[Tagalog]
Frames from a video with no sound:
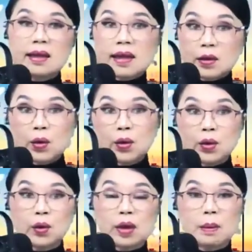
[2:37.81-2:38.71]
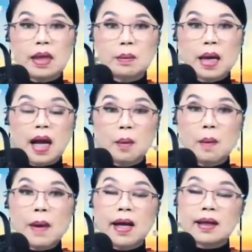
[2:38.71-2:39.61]
Totoo naman mga
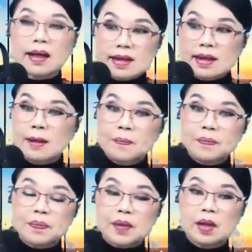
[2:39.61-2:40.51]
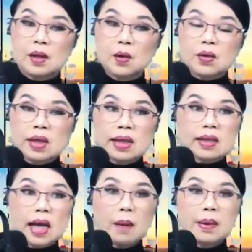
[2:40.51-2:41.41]
kababayan kasi Nung
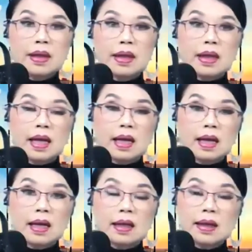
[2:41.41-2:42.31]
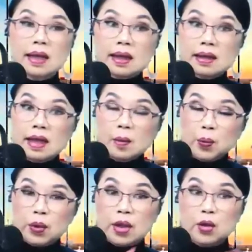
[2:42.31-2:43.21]
sinasabi niya na natandaan
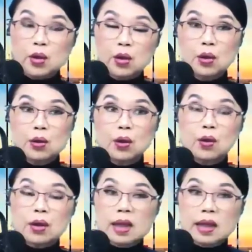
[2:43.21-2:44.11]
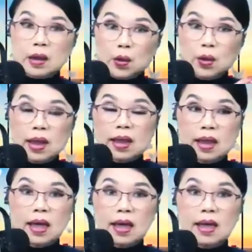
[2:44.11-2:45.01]
po ninyo noong nagkaroon ng,
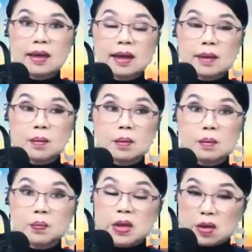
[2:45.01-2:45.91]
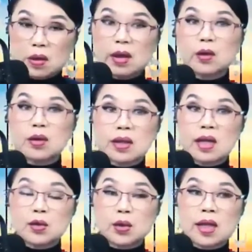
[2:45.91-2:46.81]
uh, ng press con itong si
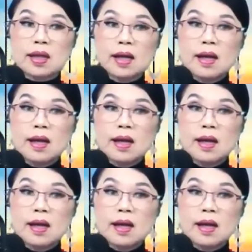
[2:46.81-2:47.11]
Asurin,